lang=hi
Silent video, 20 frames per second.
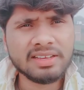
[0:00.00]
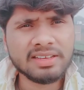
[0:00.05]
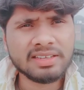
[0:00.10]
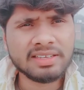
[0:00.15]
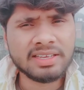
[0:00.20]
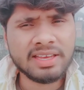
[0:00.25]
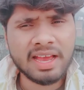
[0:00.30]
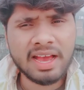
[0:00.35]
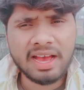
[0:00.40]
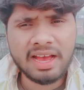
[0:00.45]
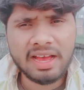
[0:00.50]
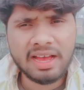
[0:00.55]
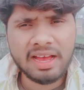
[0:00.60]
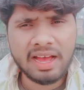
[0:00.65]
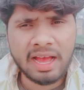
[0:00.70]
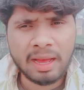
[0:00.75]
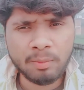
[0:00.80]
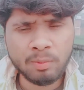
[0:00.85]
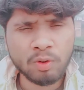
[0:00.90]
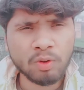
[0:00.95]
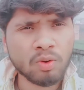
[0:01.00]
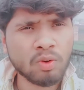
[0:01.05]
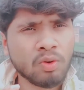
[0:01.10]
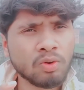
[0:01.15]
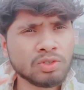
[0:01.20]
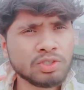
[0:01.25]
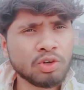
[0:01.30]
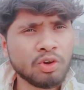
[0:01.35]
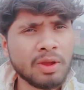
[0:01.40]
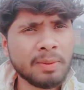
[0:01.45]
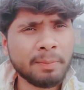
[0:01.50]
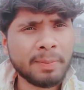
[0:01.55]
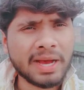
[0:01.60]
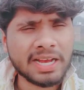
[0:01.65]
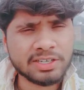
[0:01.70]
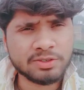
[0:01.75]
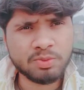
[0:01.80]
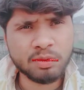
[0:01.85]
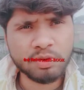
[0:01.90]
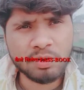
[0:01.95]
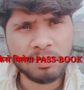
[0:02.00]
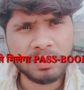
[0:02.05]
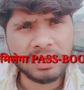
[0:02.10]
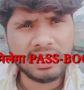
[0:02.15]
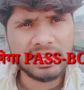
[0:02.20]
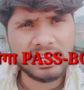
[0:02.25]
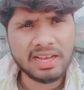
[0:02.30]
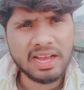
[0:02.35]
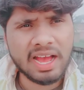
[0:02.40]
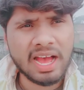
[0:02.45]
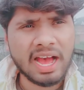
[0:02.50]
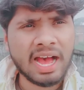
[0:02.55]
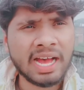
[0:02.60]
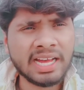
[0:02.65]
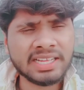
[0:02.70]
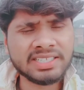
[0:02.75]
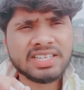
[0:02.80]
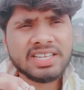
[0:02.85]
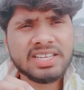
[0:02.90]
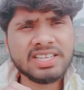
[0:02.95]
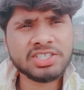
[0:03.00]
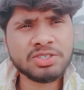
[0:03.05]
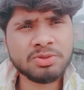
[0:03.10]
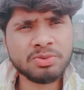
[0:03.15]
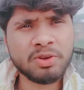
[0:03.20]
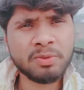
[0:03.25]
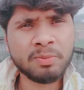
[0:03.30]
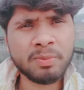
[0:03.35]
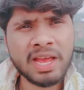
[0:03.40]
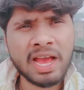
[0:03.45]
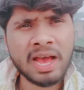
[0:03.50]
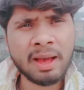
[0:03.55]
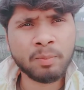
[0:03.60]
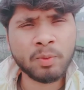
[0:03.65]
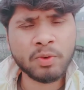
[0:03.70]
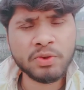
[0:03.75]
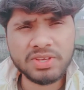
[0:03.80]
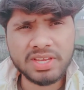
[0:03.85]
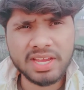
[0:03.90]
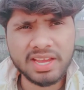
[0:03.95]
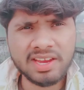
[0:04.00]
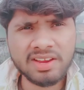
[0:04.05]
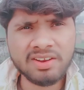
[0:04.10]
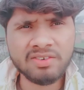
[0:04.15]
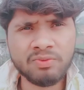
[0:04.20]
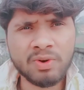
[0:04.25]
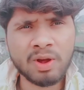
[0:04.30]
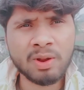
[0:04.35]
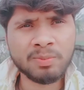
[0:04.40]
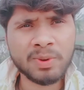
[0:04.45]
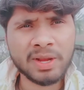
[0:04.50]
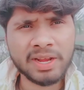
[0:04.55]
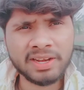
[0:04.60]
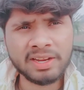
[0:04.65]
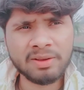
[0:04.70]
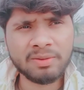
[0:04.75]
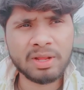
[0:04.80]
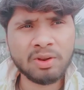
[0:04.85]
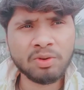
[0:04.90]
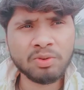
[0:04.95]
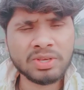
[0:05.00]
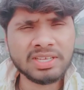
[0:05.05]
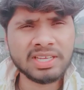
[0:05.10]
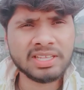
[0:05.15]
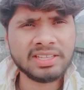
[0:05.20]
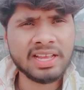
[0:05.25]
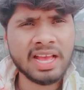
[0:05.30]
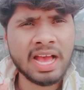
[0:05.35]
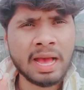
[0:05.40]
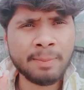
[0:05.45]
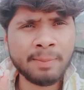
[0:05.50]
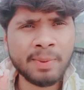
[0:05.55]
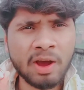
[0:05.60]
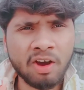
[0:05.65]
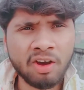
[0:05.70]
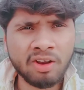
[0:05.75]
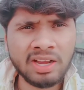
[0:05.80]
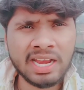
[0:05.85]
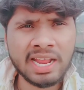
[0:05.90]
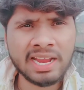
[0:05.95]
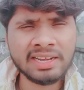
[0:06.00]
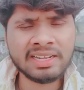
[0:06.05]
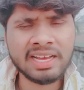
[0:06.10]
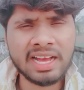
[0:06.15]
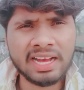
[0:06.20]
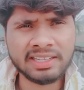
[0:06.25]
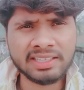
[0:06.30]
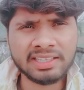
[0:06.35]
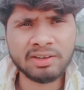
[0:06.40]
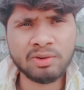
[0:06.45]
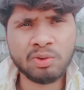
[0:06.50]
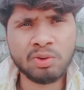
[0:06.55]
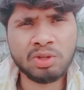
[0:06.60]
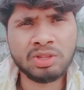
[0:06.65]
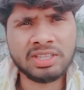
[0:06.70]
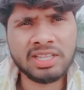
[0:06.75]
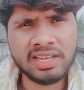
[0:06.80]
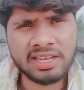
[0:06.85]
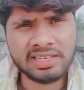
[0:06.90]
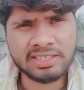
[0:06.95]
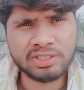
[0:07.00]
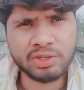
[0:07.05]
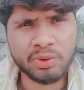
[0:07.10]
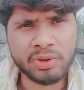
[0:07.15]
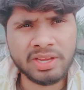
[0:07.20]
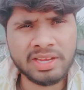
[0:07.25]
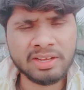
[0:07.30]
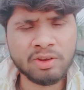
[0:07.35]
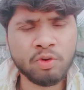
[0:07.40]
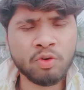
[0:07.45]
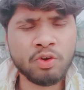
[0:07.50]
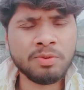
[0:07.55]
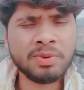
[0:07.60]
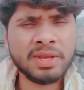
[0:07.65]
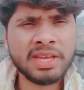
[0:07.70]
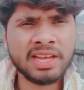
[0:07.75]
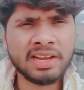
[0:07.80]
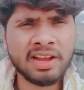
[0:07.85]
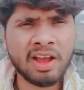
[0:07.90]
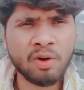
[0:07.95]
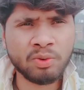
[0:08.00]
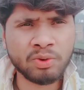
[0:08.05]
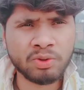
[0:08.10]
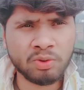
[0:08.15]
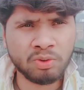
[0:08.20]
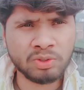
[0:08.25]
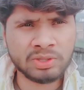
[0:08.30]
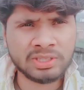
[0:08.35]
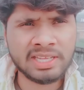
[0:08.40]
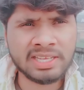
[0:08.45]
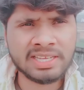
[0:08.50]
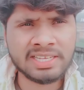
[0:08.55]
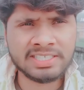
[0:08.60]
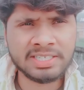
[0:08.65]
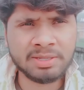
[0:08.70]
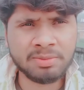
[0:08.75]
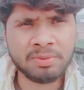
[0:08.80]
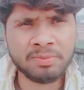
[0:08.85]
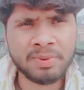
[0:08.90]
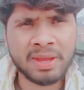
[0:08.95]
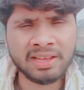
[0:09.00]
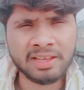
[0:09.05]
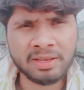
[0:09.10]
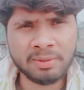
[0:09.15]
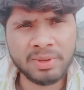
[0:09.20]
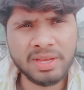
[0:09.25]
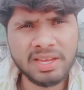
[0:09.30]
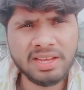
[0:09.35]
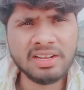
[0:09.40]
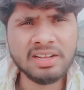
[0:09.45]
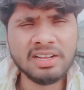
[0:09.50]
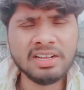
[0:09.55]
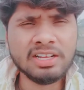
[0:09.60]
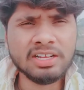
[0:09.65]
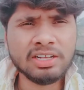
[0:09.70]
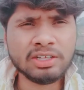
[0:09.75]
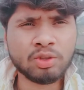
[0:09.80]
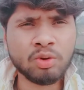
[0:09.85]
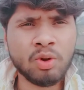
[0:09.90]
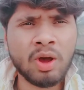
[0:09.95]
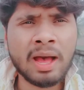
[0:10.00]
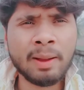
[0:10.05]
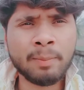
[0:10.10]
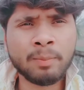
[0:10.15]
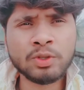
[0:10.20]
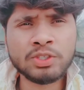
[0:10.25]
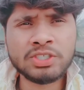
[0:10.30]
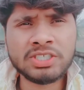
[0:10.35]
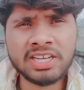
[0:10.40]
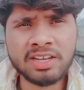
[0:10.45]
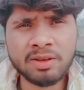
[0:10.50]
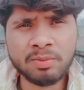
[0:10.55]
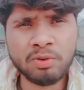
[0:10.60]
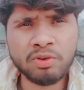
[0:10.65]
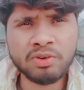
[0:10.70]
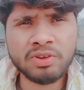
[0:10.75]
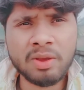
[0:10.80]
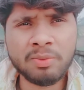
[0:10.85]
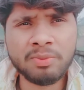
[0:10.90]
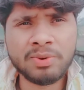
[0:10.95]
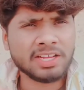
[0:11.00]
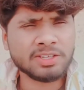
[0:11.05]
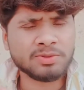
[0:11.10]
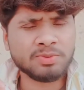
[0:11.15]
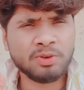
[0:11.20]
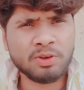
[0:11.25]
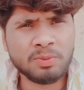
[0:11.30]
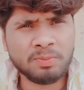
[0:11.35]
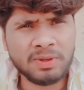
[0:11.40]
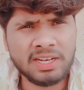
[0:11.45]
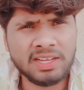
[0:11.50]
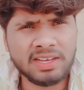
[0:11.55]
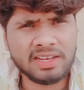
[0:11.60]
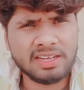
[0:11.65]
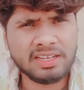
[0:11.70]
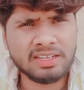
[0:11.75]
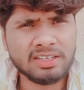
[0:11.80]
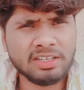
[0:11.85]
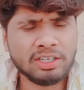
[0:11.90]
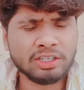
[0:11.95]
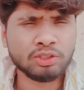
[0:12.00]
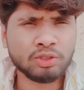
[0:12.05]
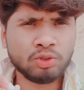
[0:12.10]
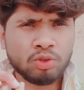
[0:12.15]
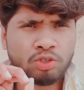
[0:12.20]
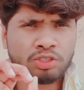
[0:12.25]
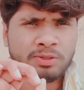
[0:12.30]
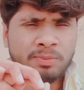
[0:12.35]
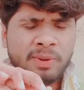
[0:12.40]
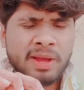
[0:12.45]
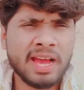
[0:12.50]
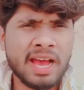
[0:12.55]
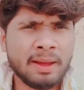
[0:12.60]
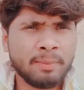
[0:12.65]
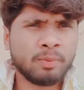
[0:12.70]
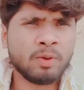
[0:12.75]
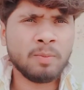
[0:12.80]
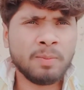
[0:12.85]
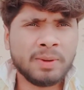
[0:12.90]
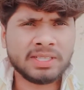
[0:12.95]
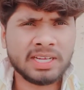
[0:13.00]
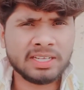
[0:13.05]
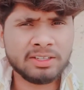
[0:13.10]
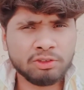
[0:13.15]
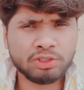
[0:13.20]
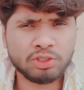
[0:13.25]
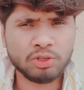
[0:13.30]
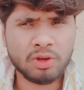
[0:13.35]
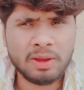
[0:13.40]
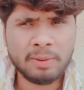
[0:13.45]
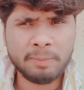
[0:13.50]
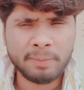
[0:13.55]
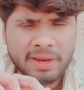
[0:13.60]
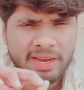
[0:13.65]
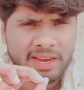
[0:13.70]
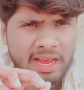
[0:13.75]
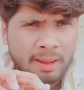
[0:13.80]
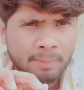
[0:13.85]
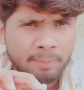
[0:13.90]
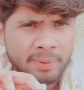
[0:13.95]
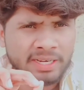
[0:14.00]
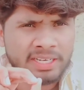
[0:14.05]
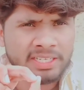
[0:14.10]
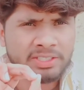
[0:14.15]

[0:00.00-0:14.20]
क्या हम लोगों को जो है पासबुक मिलेगा आज के इस वीडियो में आपको यही इन्फॉर्म करने वाला हूँ कि यदि आप ऑनलाइन खाता खोलते हैं जो है कोई भी अकाउंट खोलते हैं किसी भी बैंक में तो आपको चेक बुक या फिर बुक मिलेगा तो दोस्त मैं आपको बता दूँ जो है मैं अपना